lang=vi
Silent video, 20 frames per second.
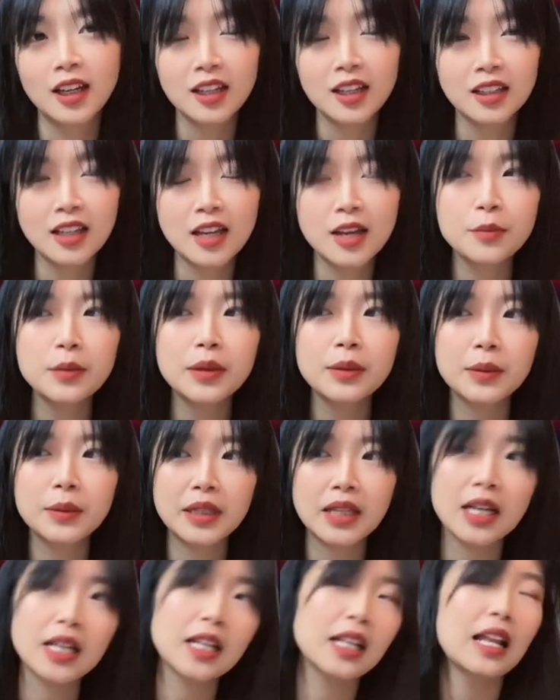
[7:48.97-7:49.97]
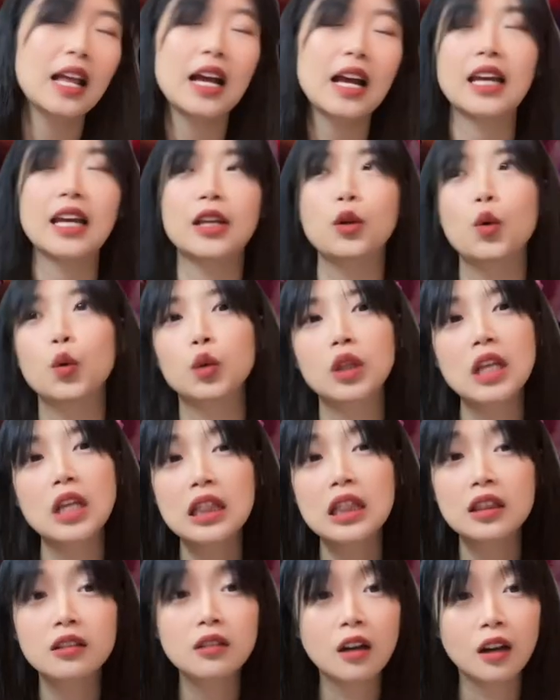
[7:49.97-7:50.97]
thế mình mới thấy là cái độ
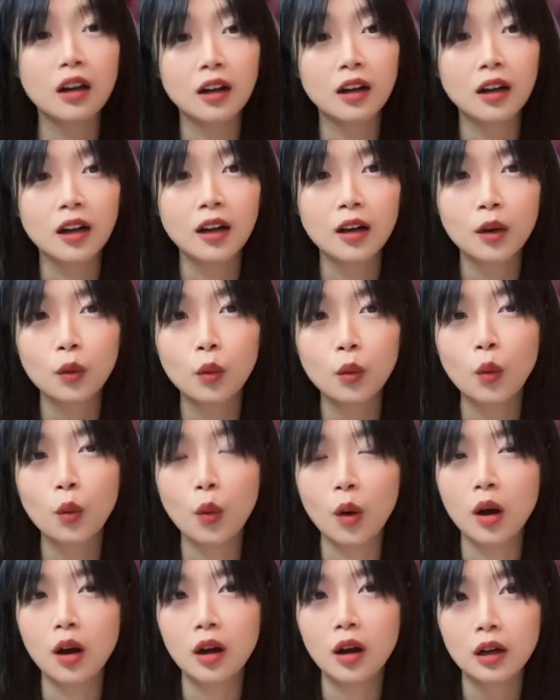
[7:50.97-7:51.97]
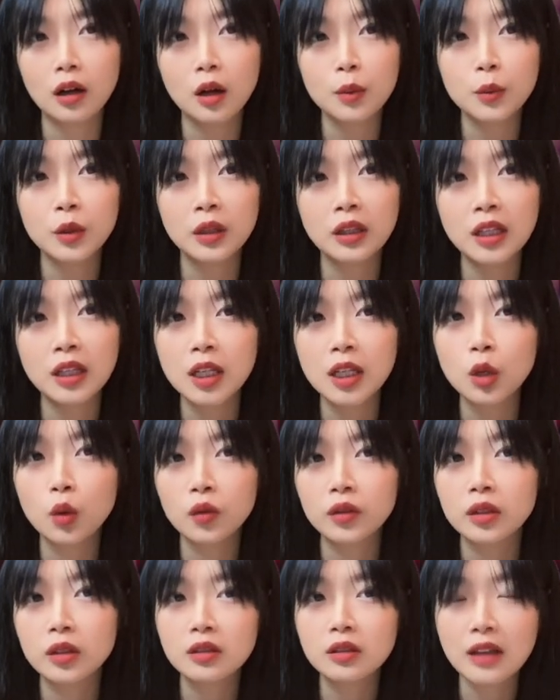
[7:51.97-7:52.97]
tin tưởng của community
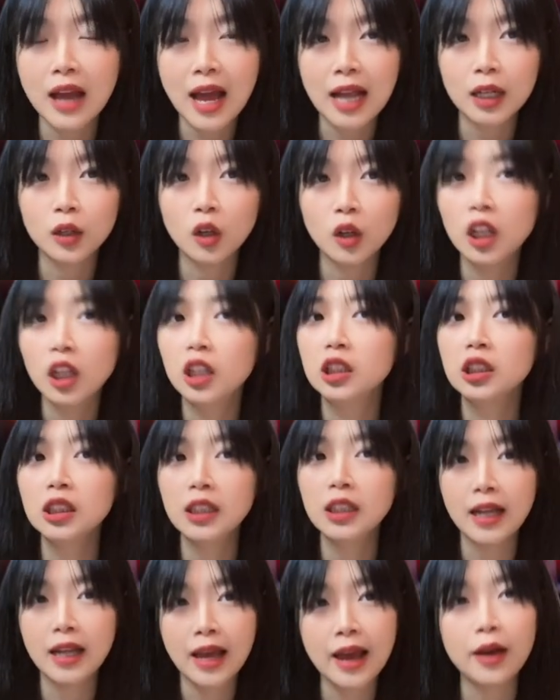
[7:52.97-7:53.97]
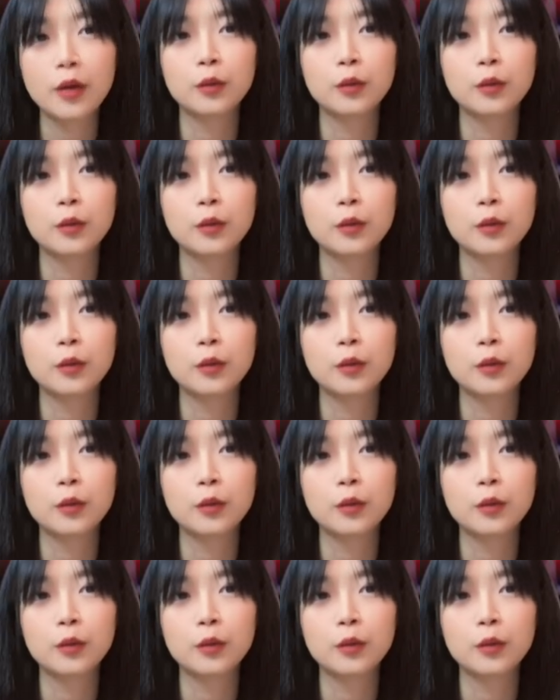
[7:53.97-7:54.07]
đối với dự án nó lớn như thế nào